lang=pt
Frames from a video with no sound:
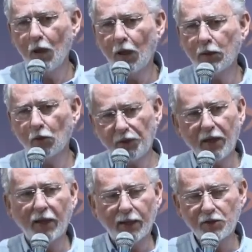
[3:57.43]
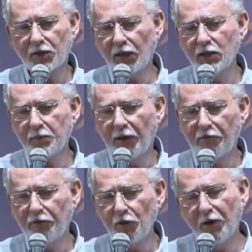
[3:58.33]
Então tem crianças que têm esse
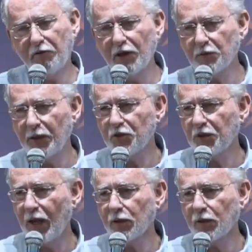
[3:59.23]
perfil, infelizmente tem,